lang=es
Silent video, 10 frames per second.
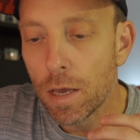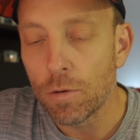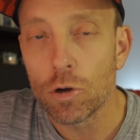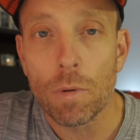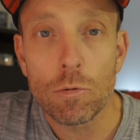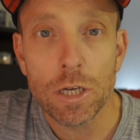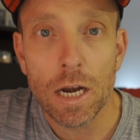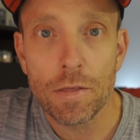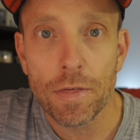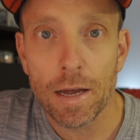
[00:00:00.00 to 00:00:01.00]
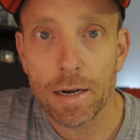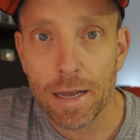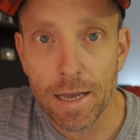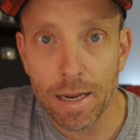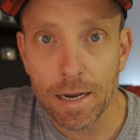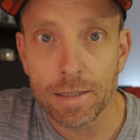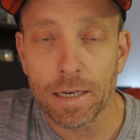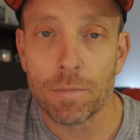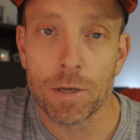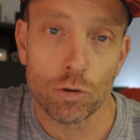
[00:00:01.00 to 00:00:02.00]
Y bueno, vamos a analizar el
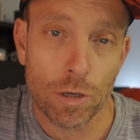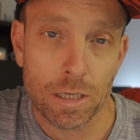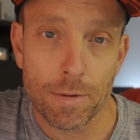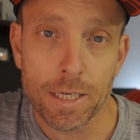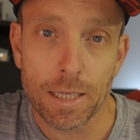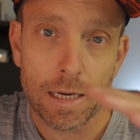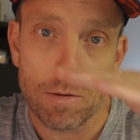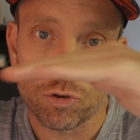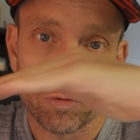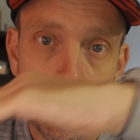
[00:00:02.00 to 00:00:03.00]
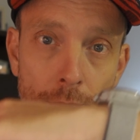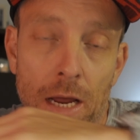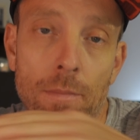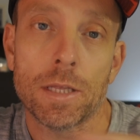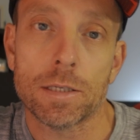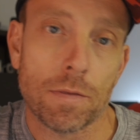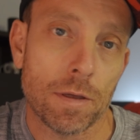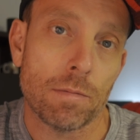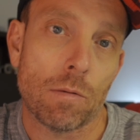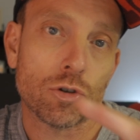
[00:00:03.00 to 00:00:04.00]
entrenamiento. Ya sabéis que teníamos una pirámide, es
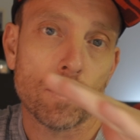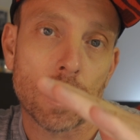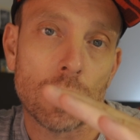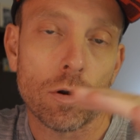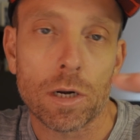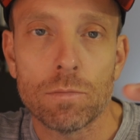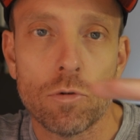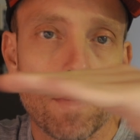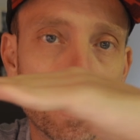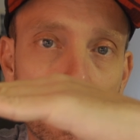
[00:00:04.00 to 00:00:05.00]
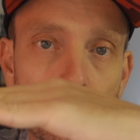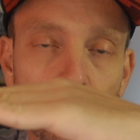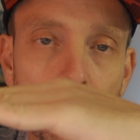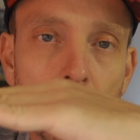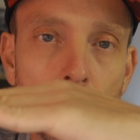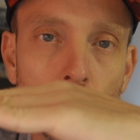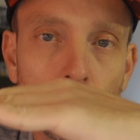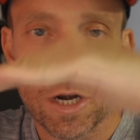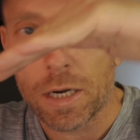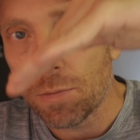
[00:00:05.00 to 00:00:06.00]
decir, vamos aumentando el ritmo, mantenemos 20
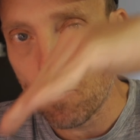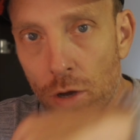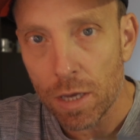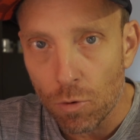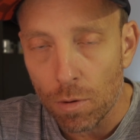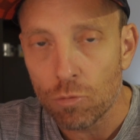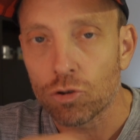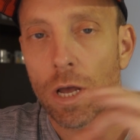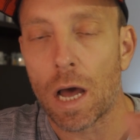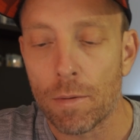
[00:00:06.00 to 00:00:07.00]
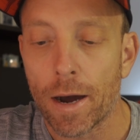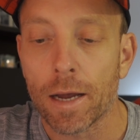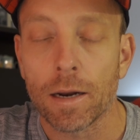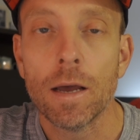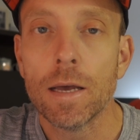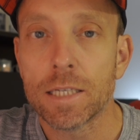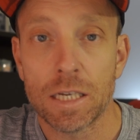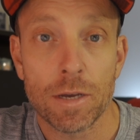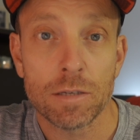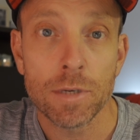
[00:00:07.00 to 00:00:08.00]
minutos el ritmo y volvemos a bajar.
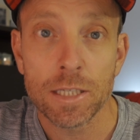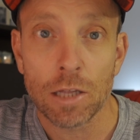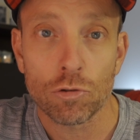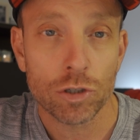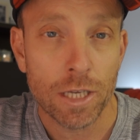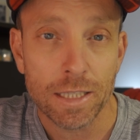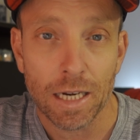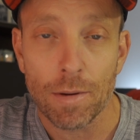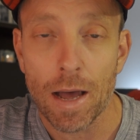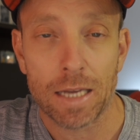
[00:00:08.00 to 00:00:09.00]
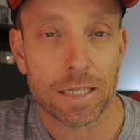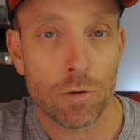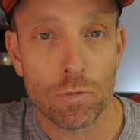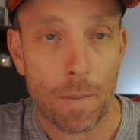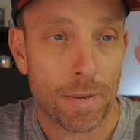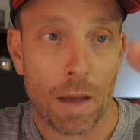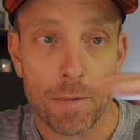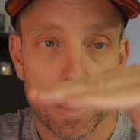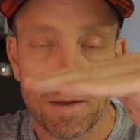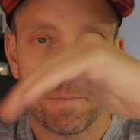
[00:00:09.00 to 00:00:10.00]
Si veis mis datos de Strava, ha salido una
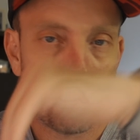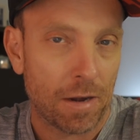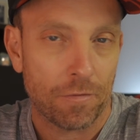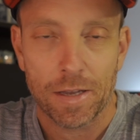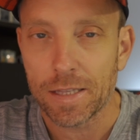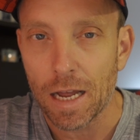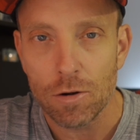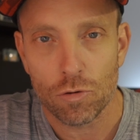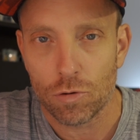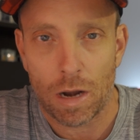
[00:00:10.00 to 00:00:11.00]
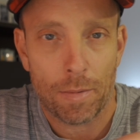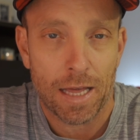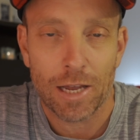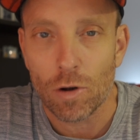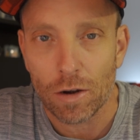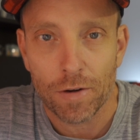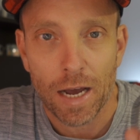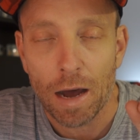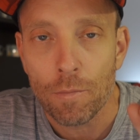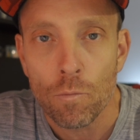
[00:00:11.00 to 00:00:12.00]
pirámide perfecta, lo, la verdad que lo
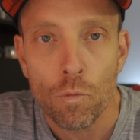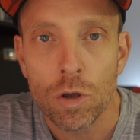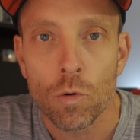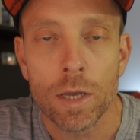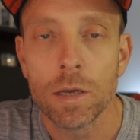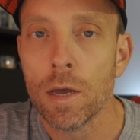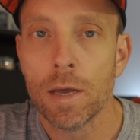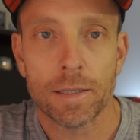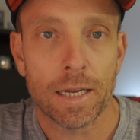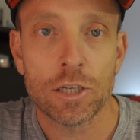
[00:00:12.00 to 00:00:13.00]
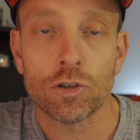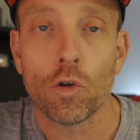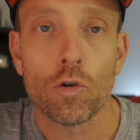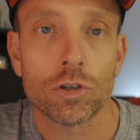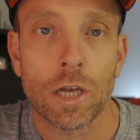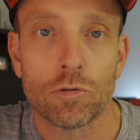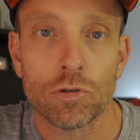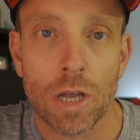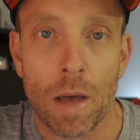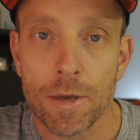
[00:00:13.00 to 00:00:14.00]
refleja muy guay. Tenéis todos los
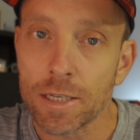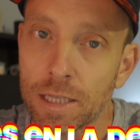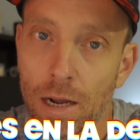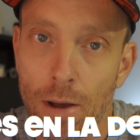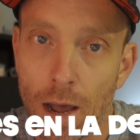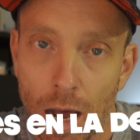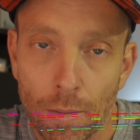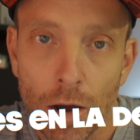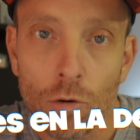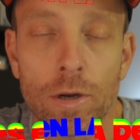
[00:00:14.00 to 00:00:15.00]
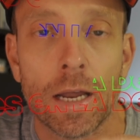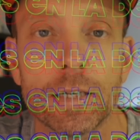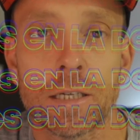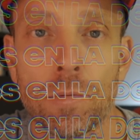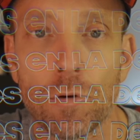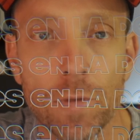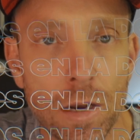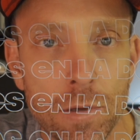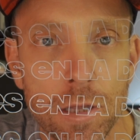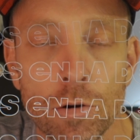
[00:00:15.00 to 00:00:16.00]
datos a mi Strava abajo en la descripción
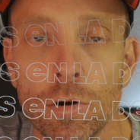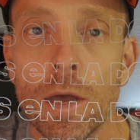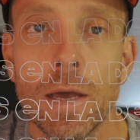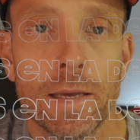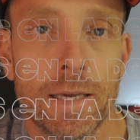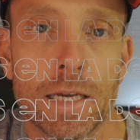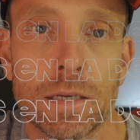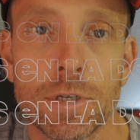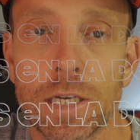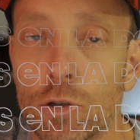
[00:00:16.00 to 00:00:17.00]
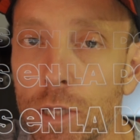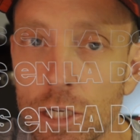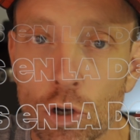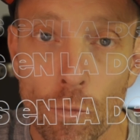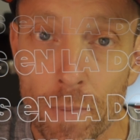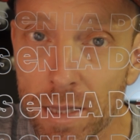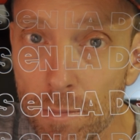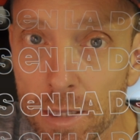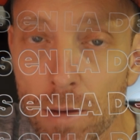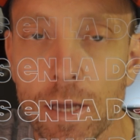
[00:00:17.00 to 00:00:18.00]
del vídeo y ya sabéis que lo tenéis
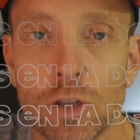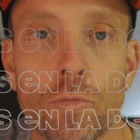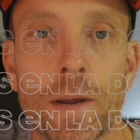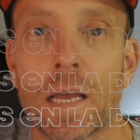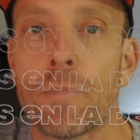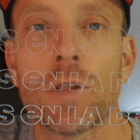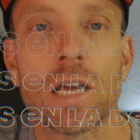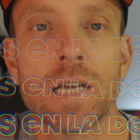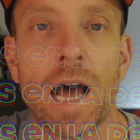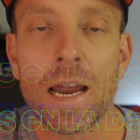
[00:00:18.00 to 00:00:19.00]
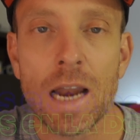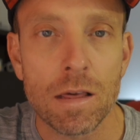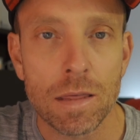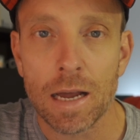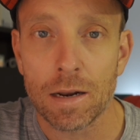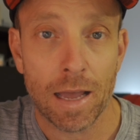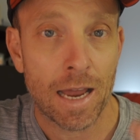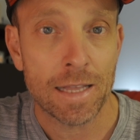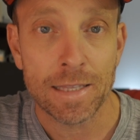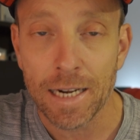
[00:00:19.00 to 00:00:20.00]
completamente abierto para que podáis analizar
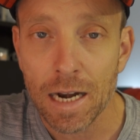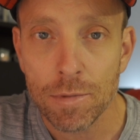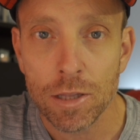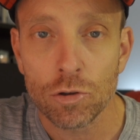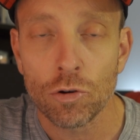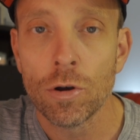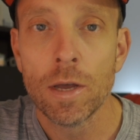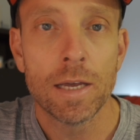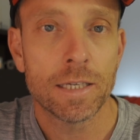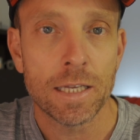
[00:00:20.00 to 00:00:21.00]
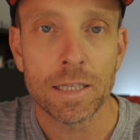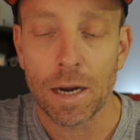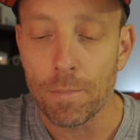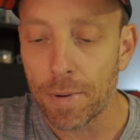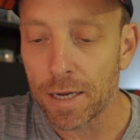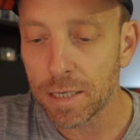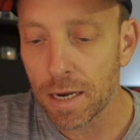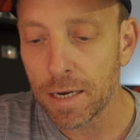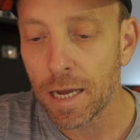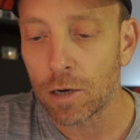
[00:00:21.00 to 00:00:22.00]
el entrenamiento sin trampas
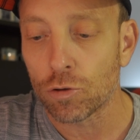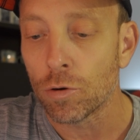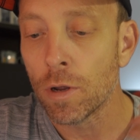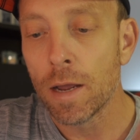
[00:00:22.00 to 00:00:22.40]
ni cartón.